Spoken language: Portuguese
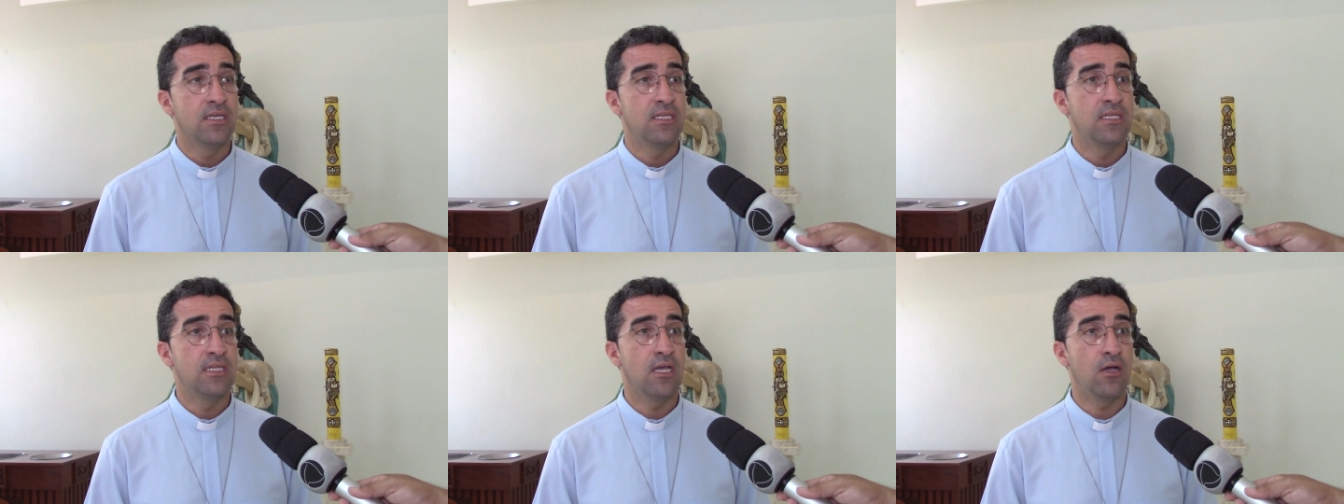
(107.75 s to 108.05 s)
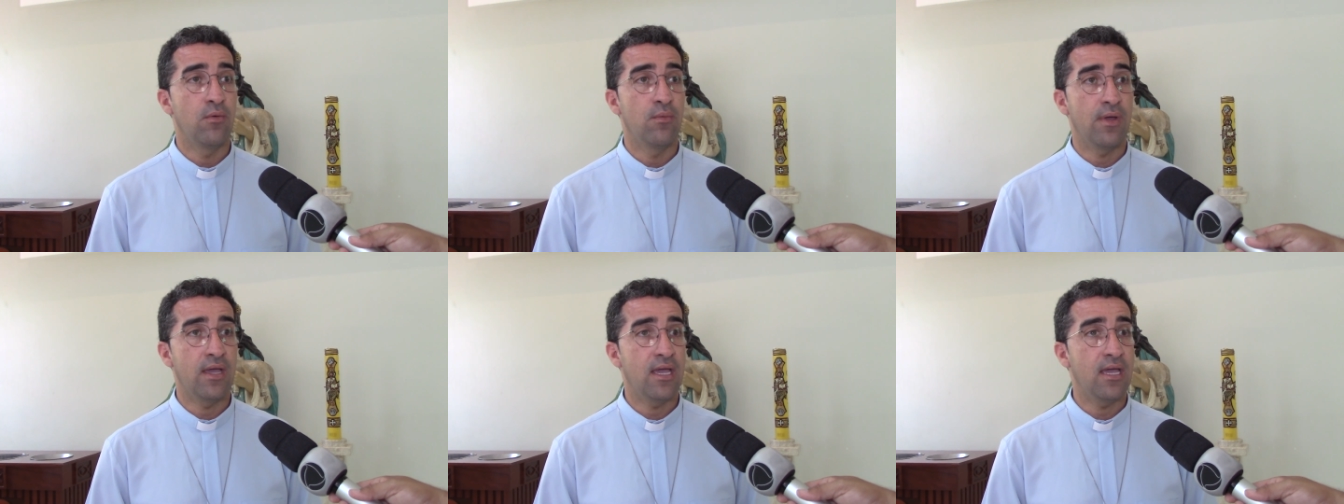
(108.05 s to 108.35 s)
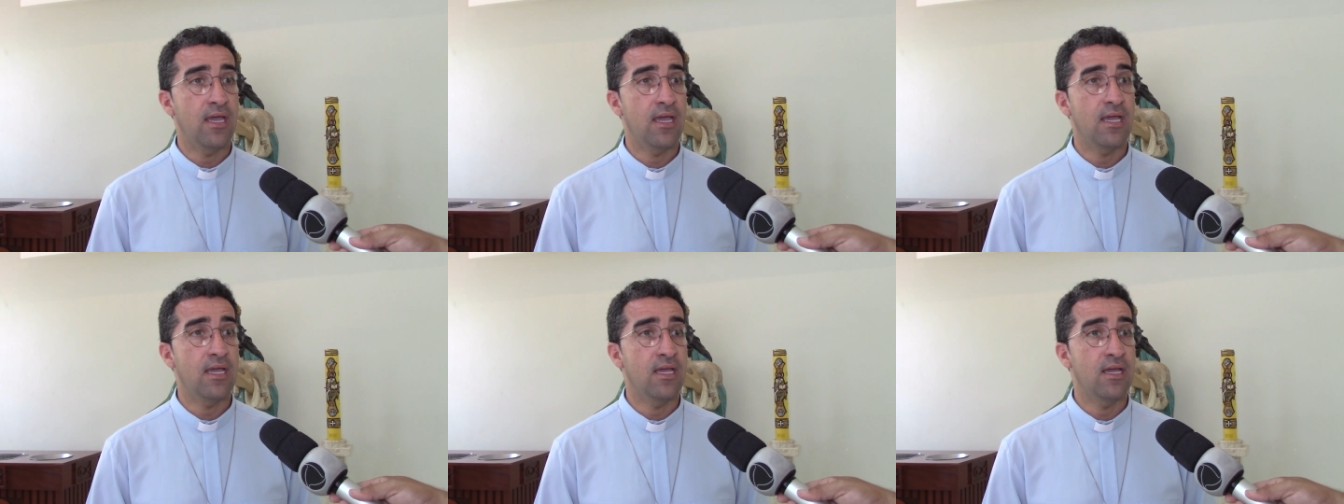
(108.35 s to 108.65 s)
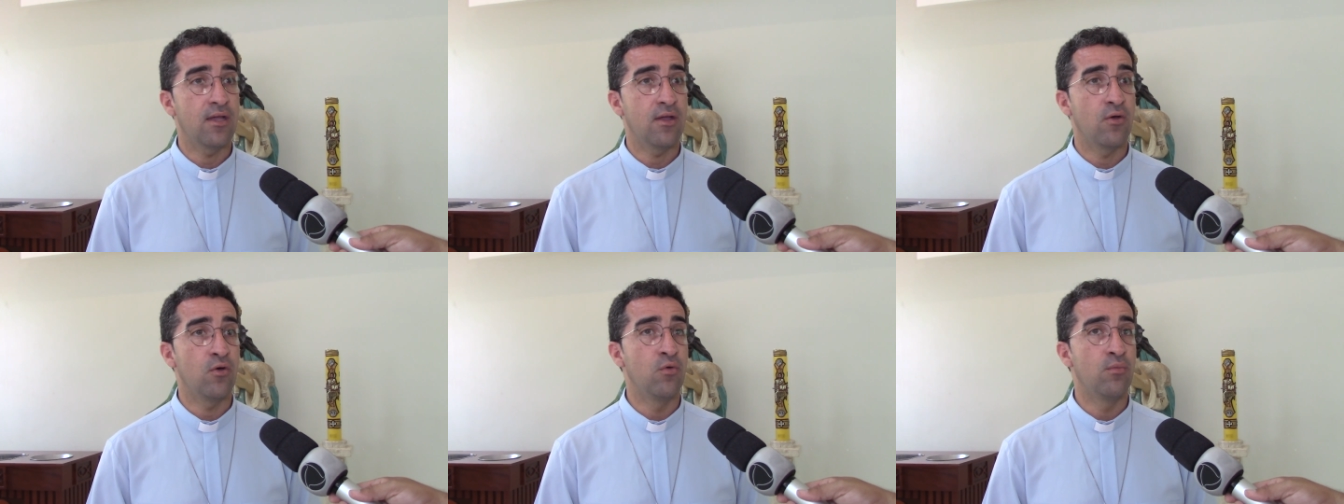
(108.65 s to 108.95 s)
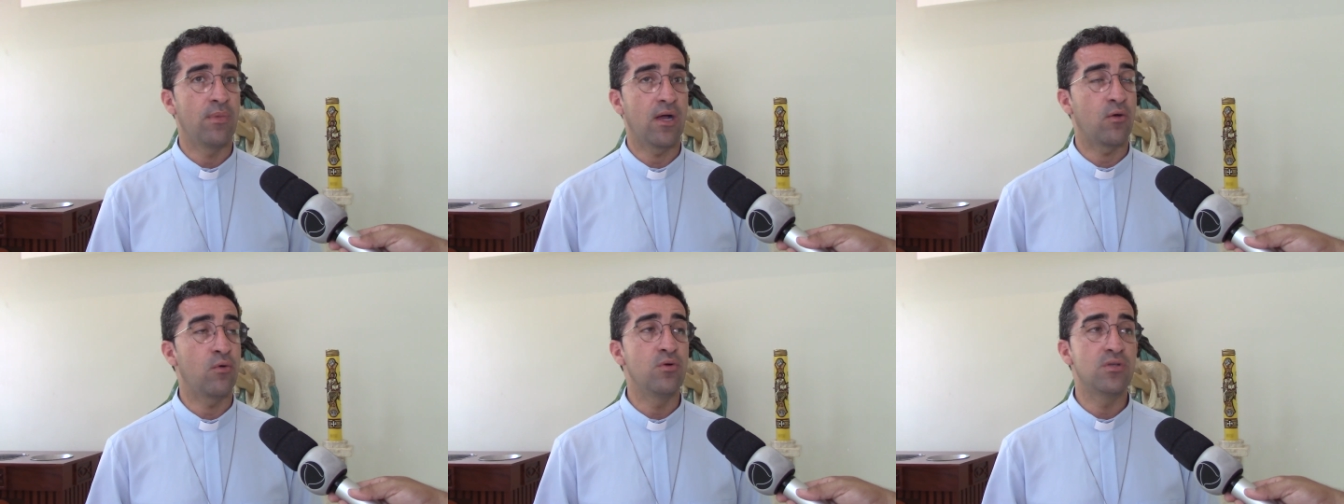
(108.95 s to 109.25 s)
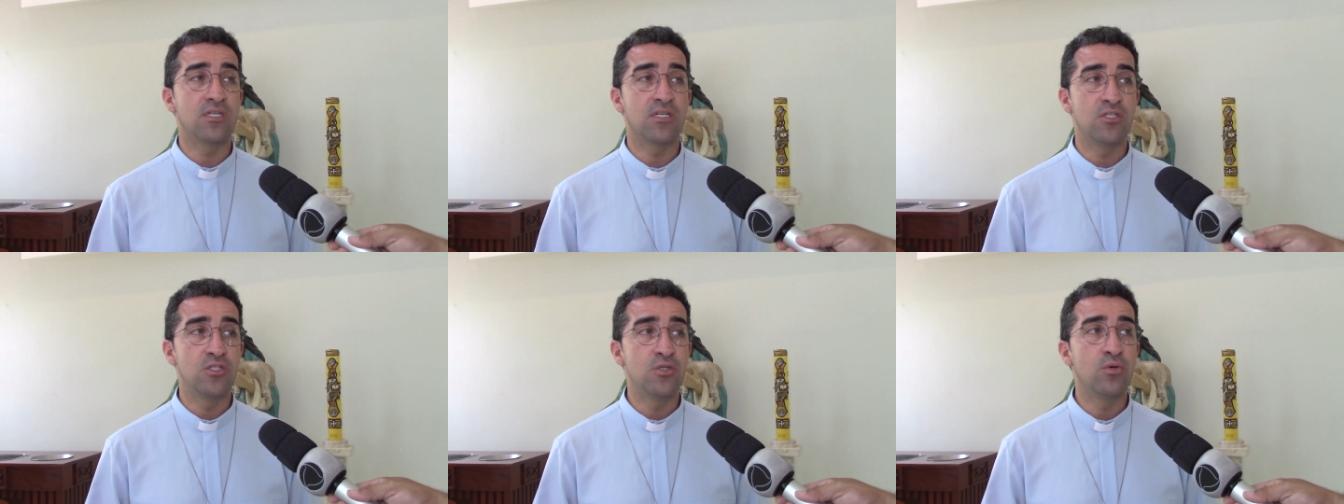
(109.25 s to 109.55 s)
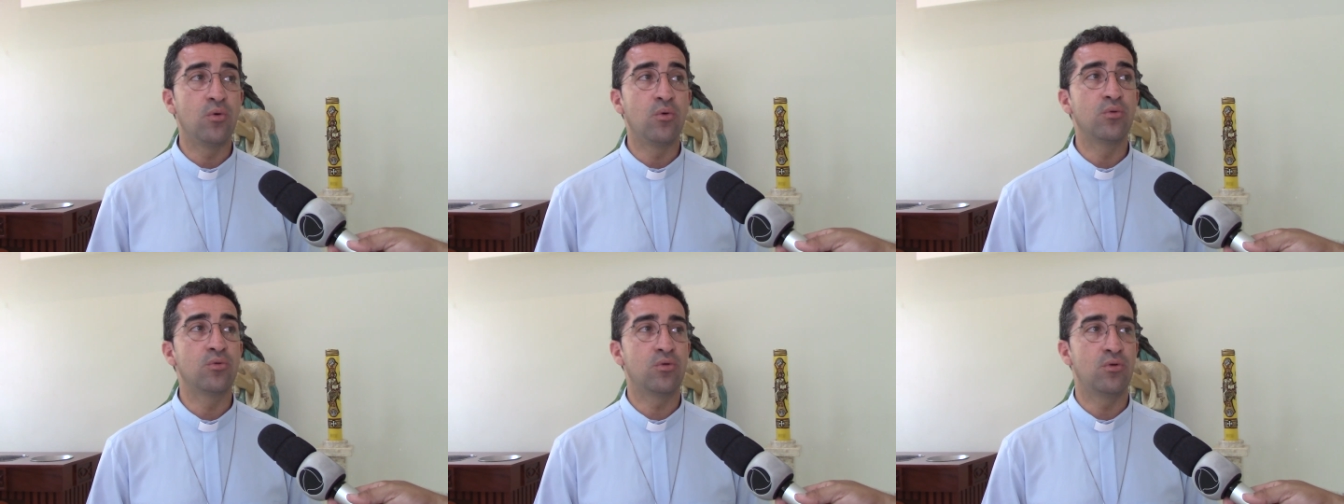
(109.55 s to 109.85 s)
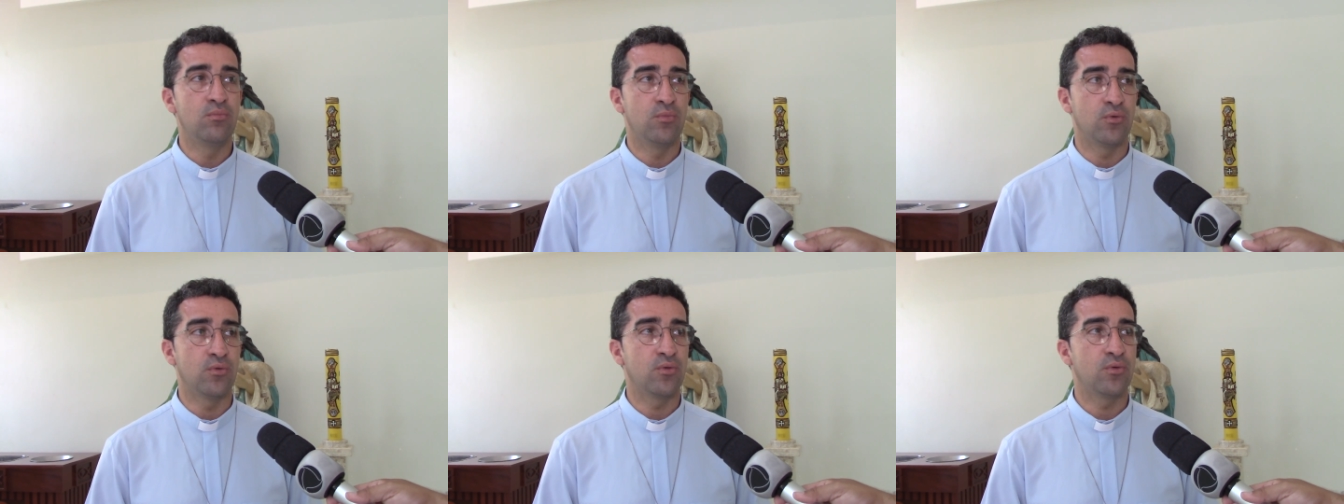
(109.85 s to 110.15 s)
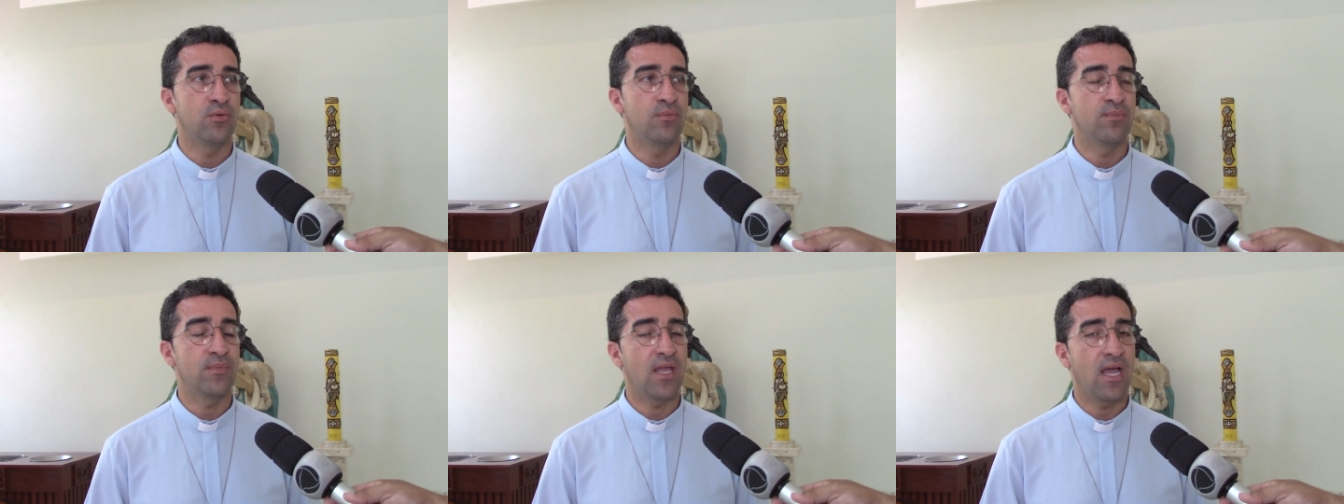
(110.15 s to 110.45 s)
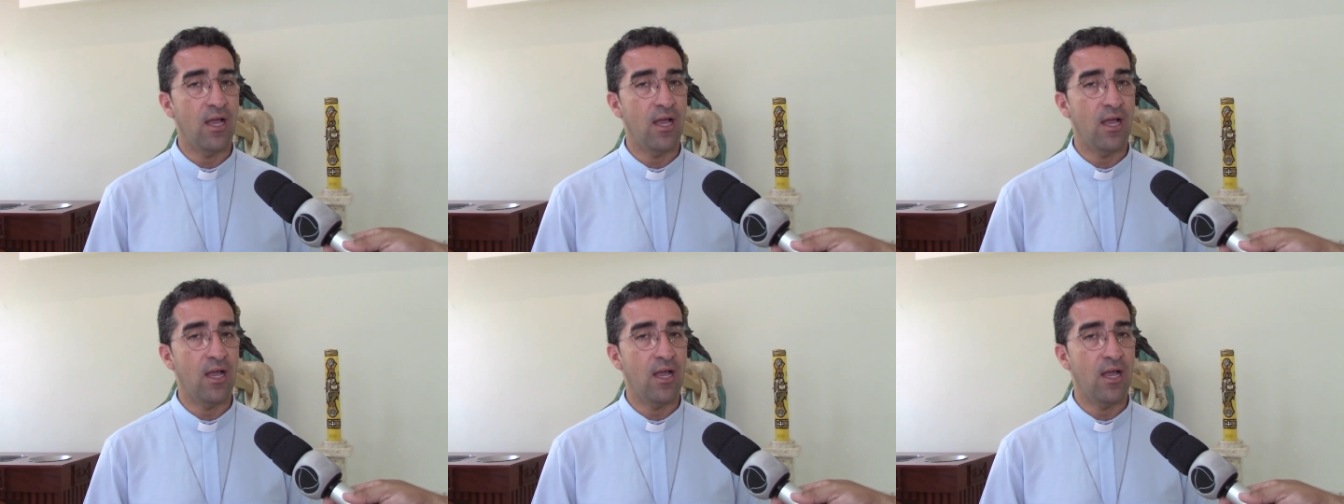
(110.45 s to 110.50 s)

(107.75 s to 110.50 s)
não é uma coisa de outro mundo.